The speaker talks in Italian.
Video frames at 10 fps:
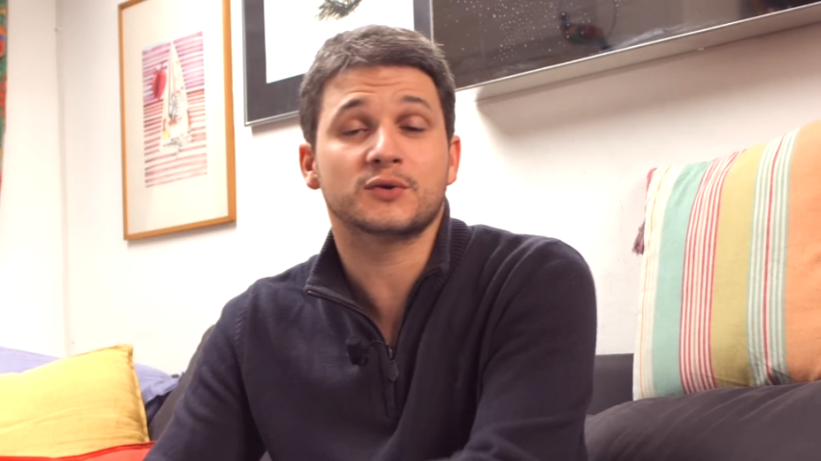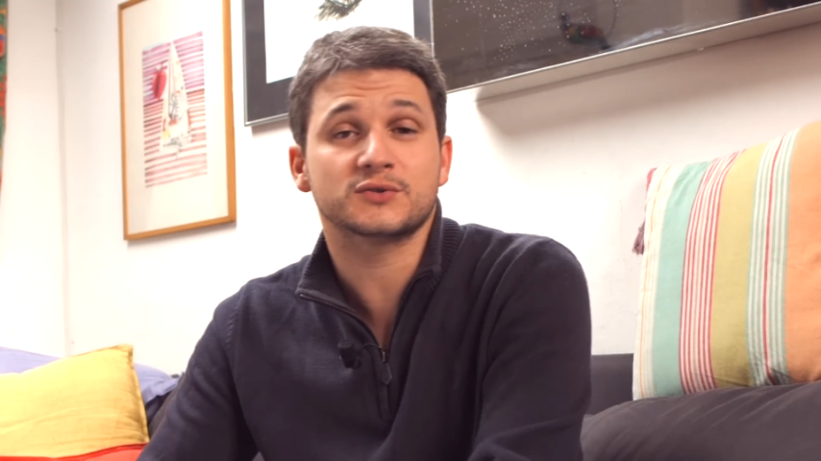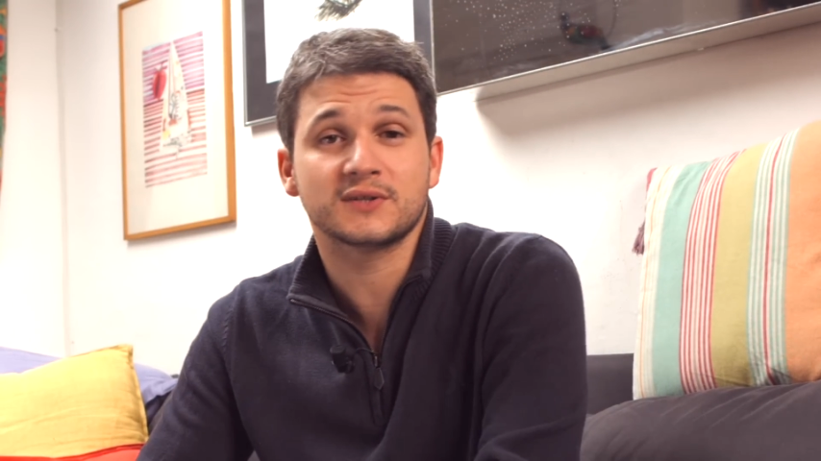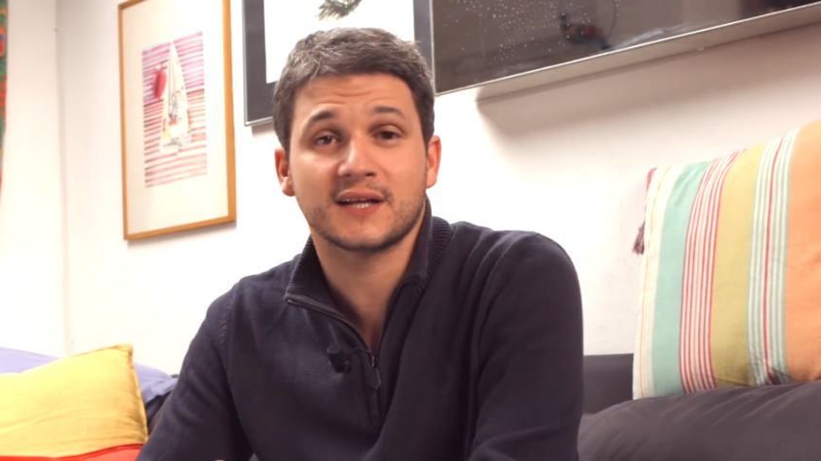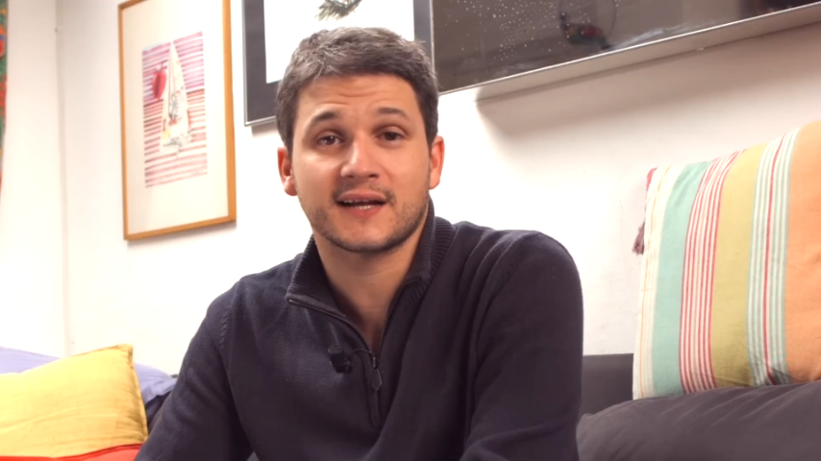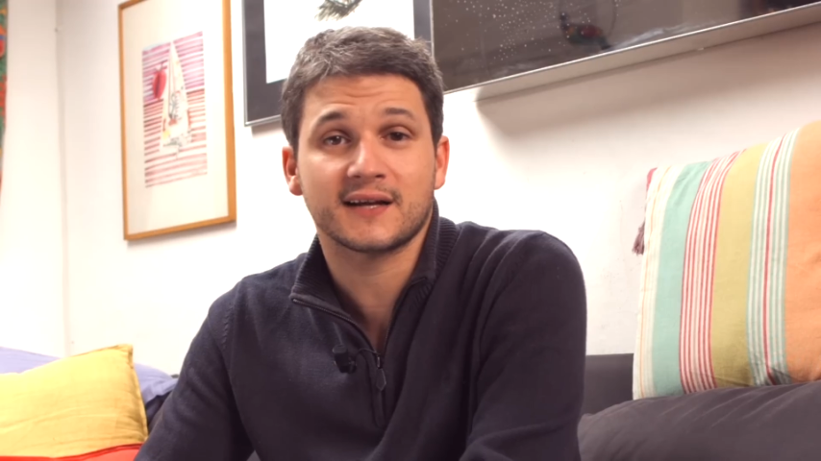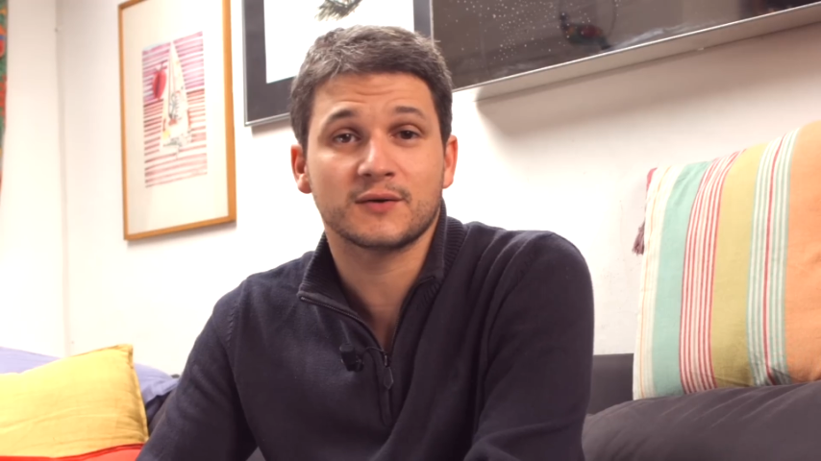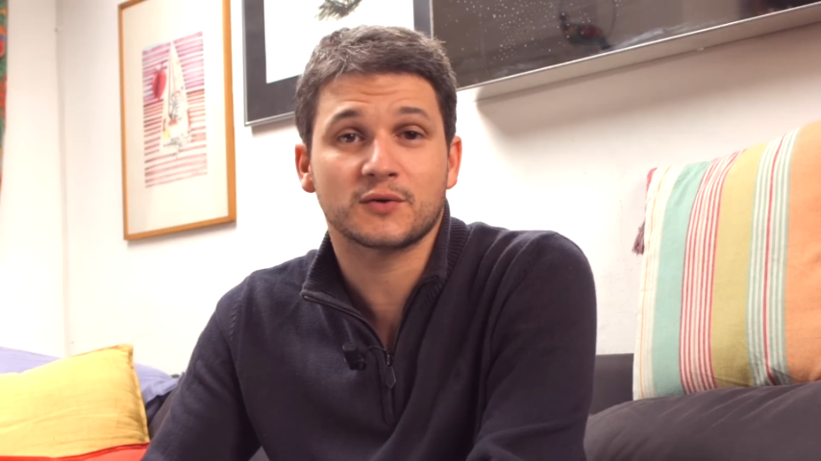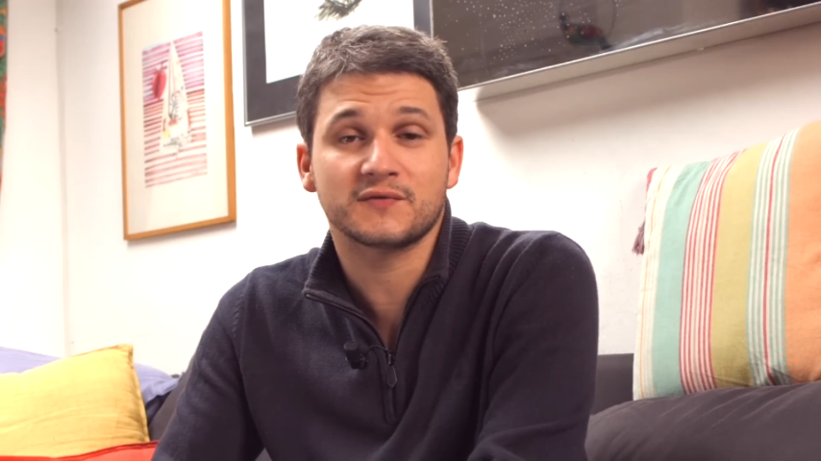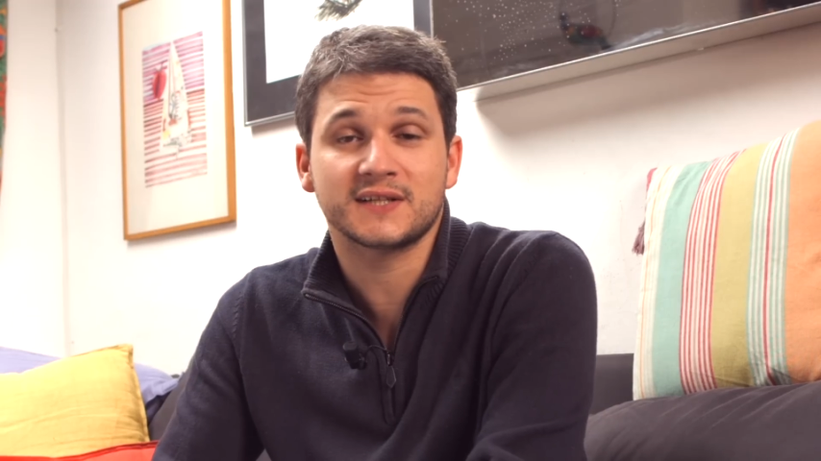corso della
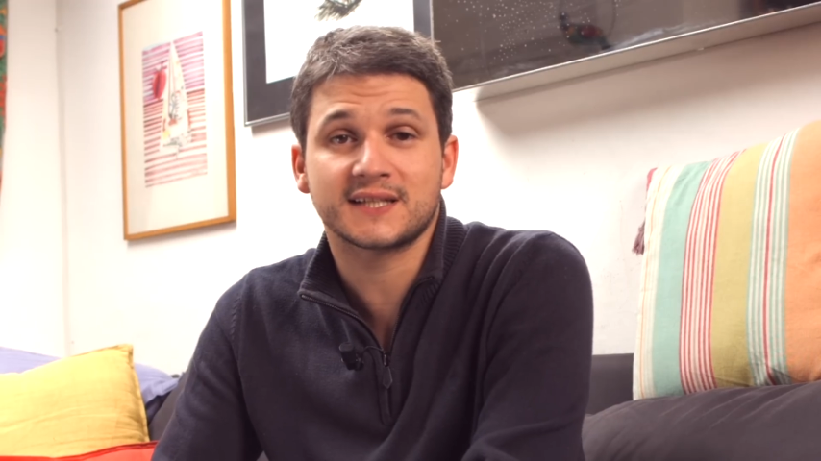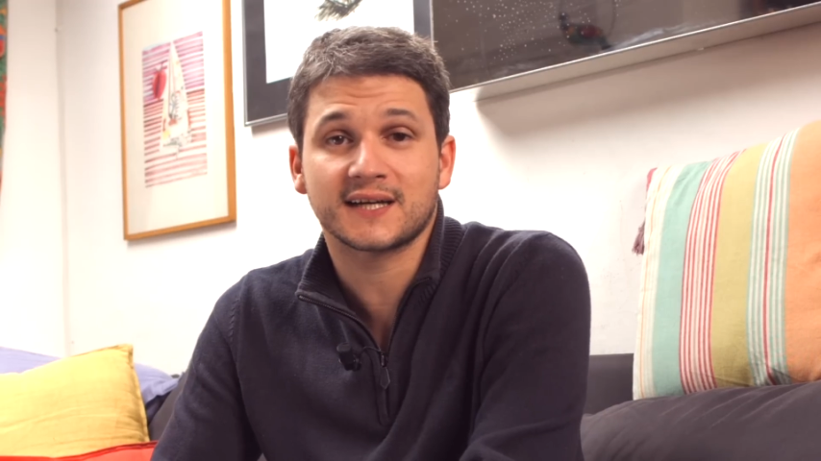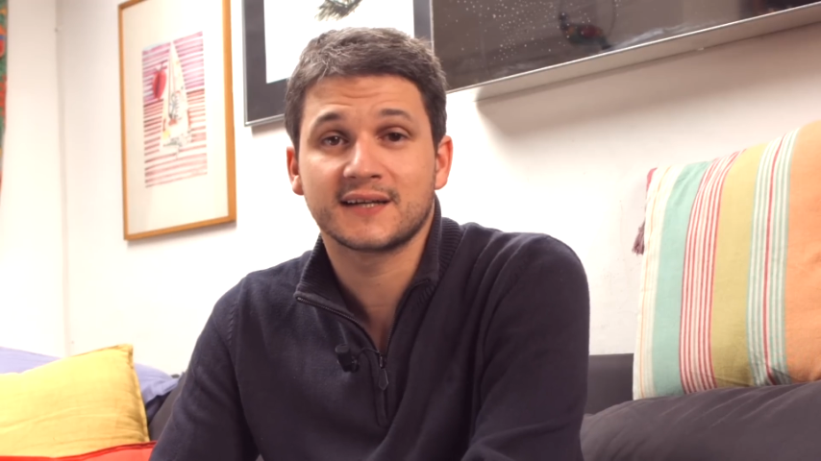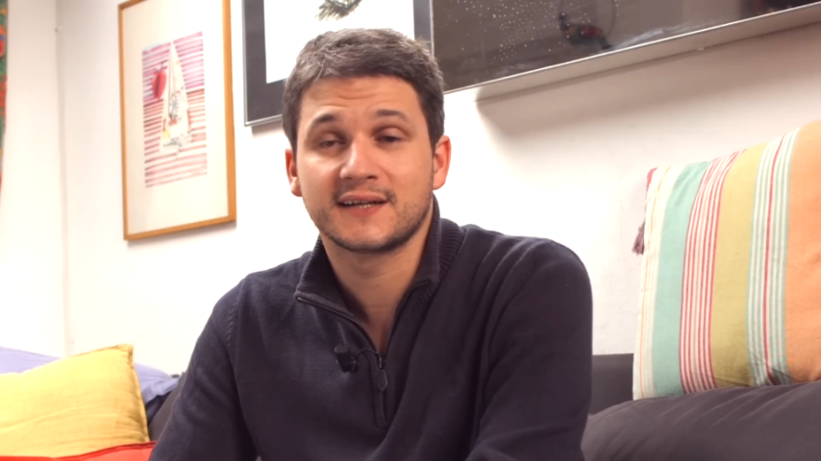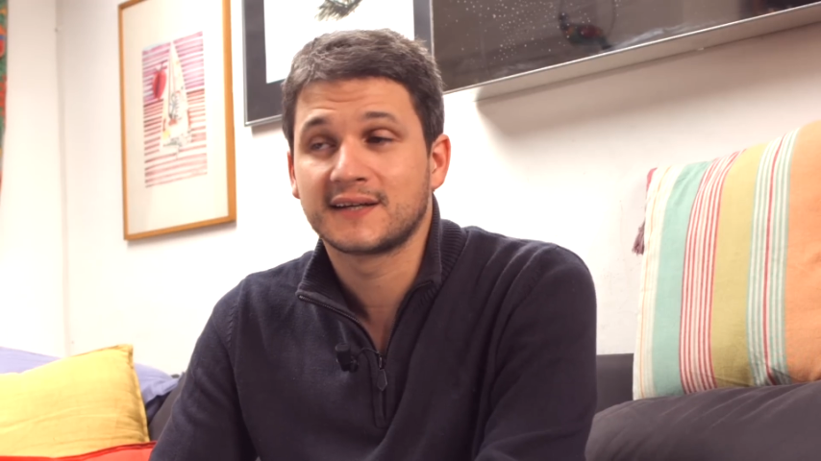loro vita,